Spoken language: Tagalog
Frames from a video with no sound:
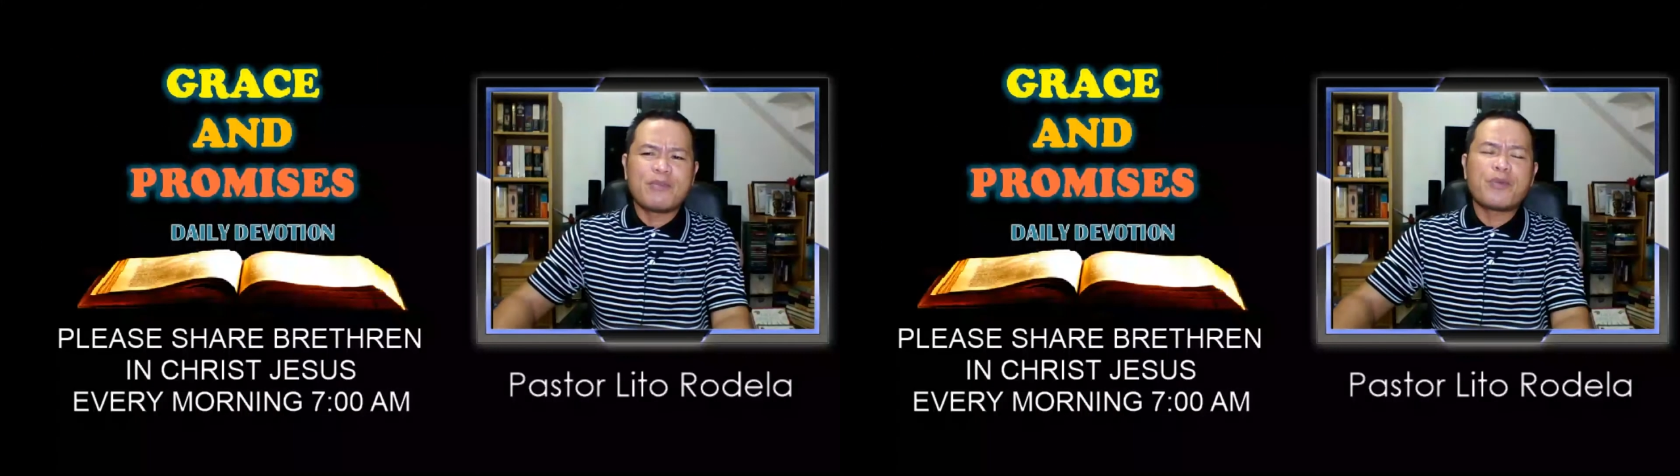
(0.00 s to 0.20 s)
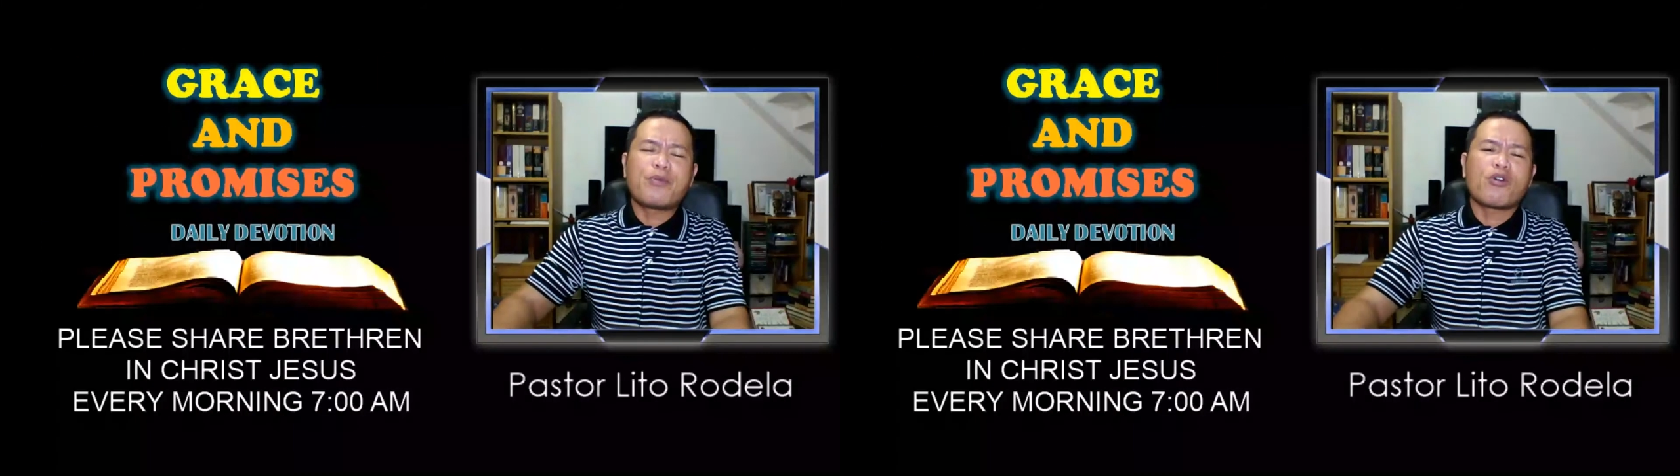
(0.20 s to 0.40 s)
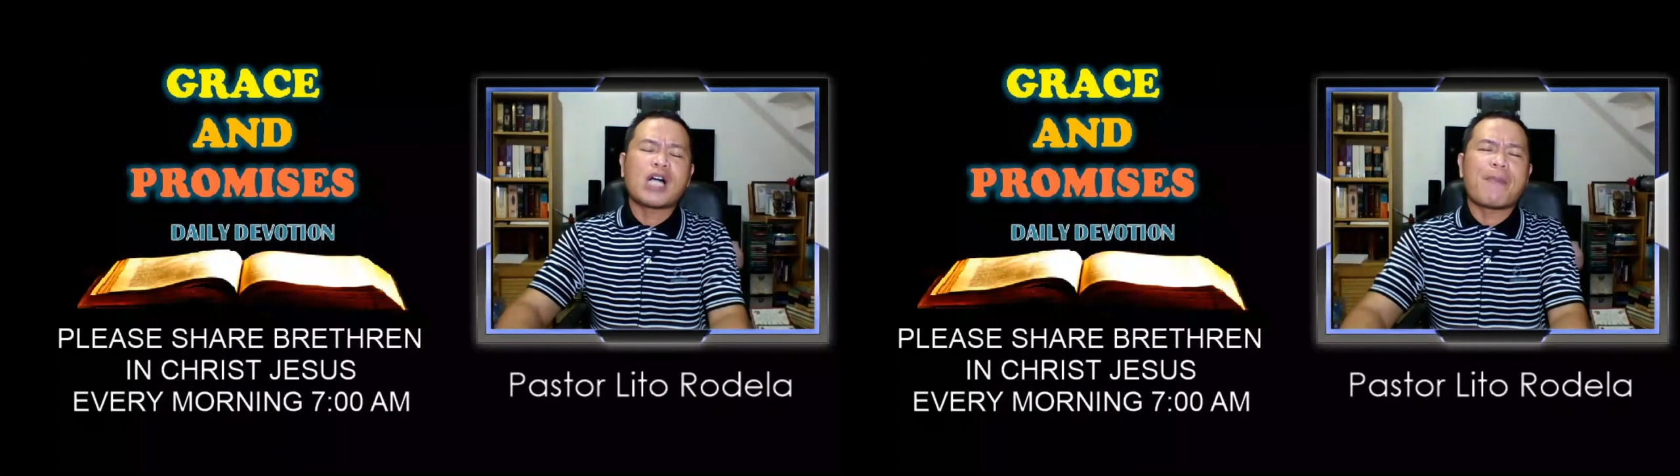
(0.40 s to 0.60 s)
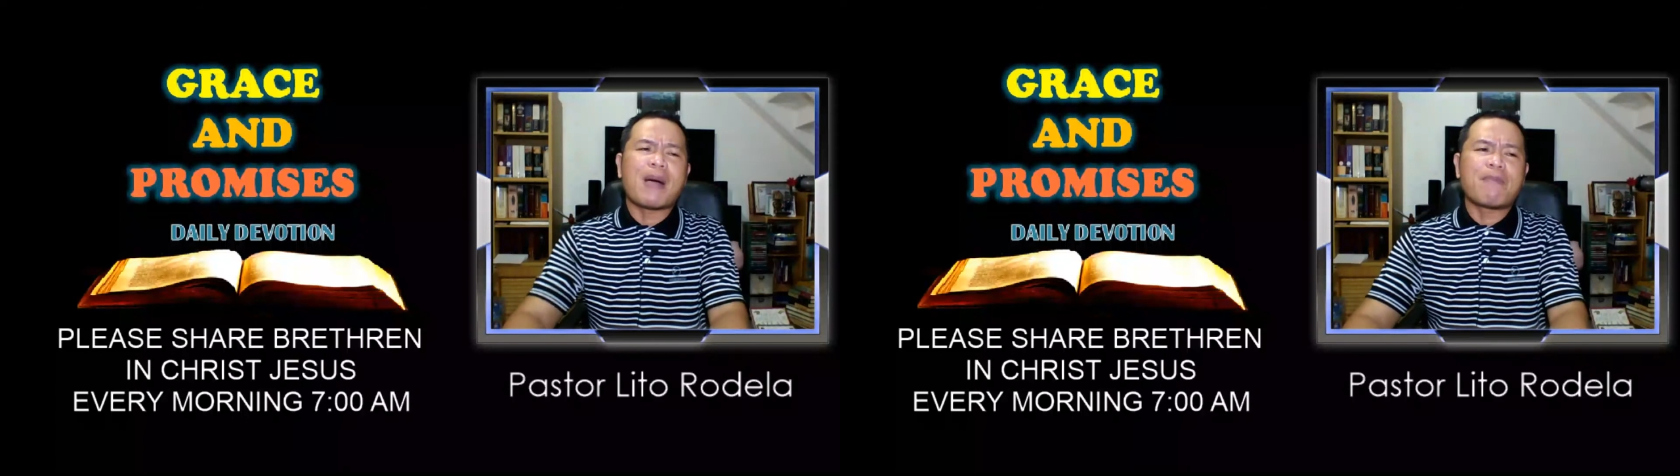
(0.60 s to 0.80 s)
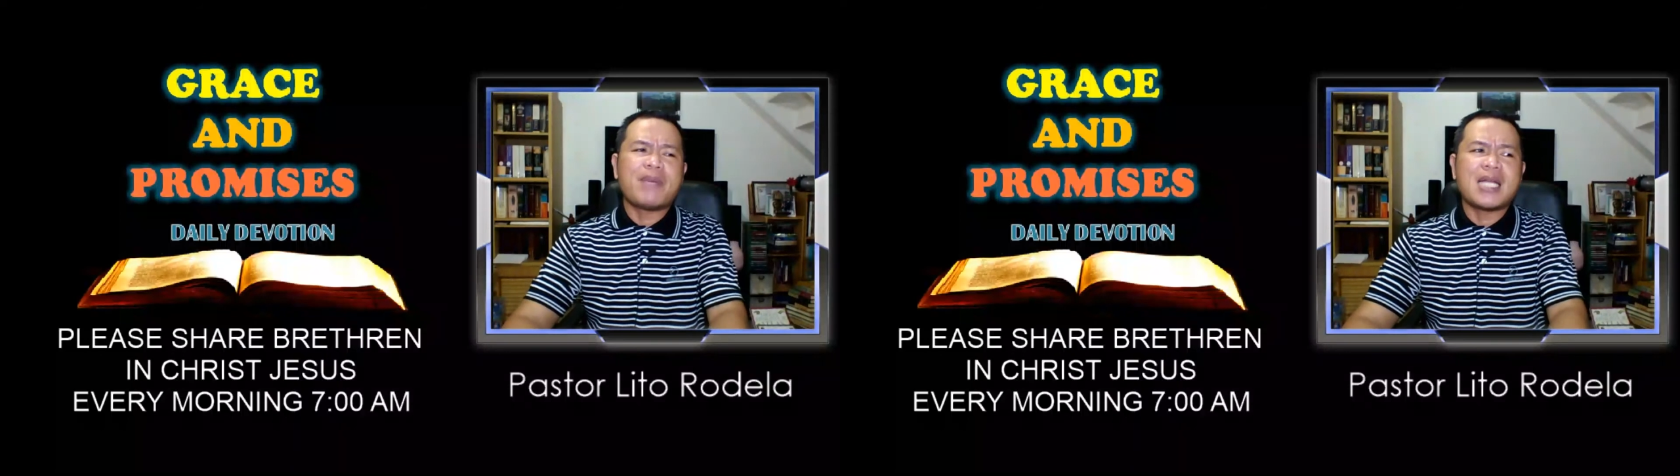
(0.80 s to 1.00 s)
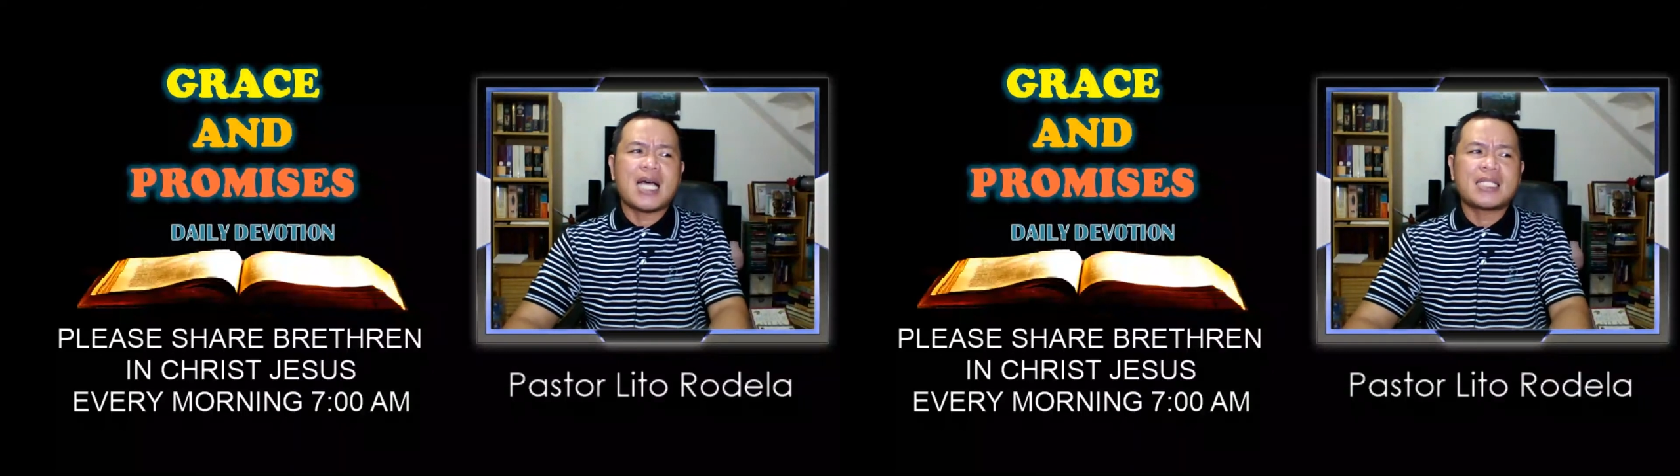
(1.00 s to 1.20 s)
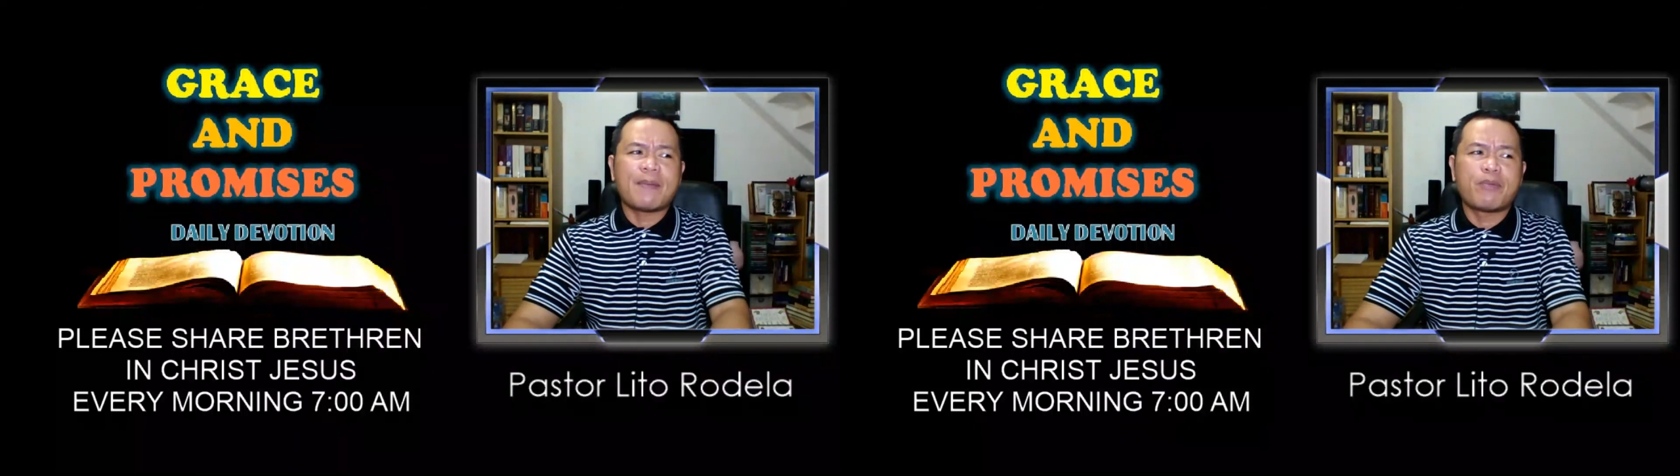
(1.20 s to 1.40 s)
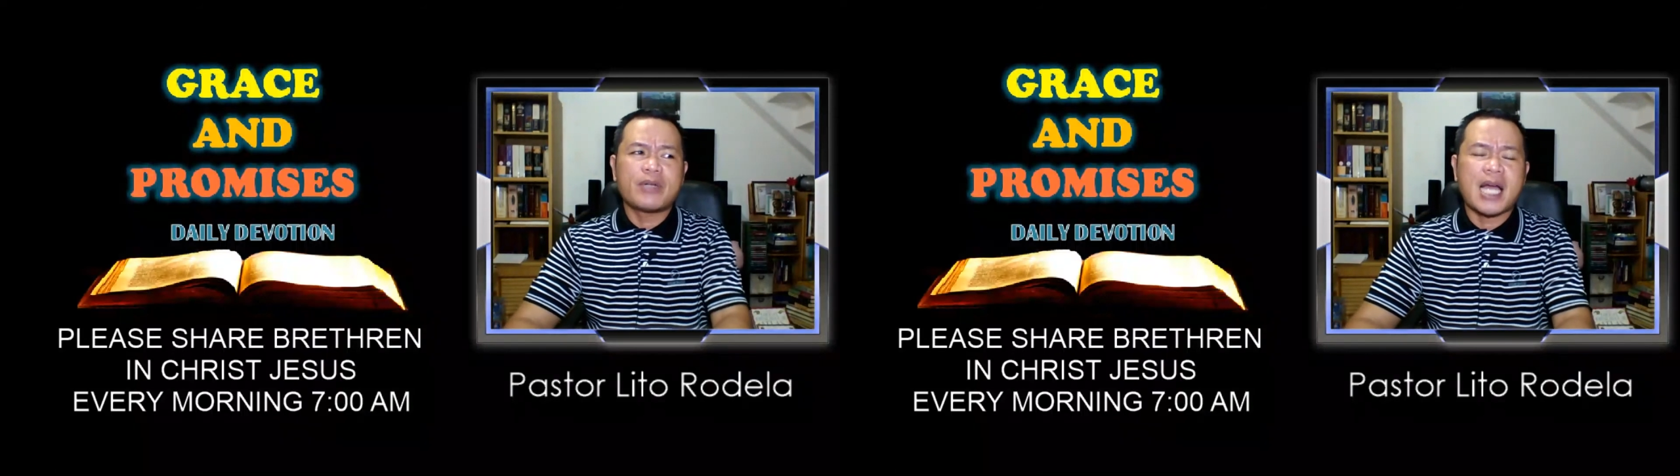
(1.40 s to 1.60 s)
nyo po, kapag binasa po